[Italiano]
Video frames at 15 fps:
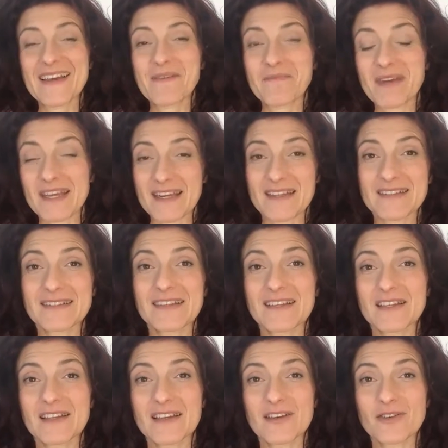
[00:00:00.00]
Bene,
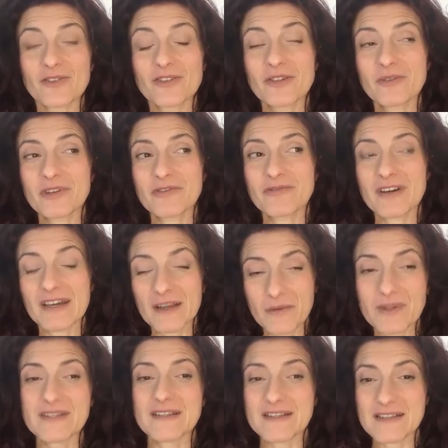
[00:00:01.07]
se continui a fare
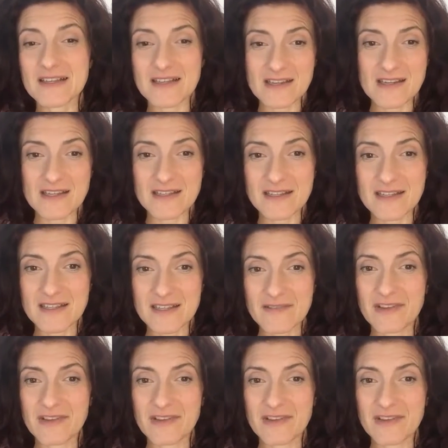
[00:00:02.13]
questi esercizi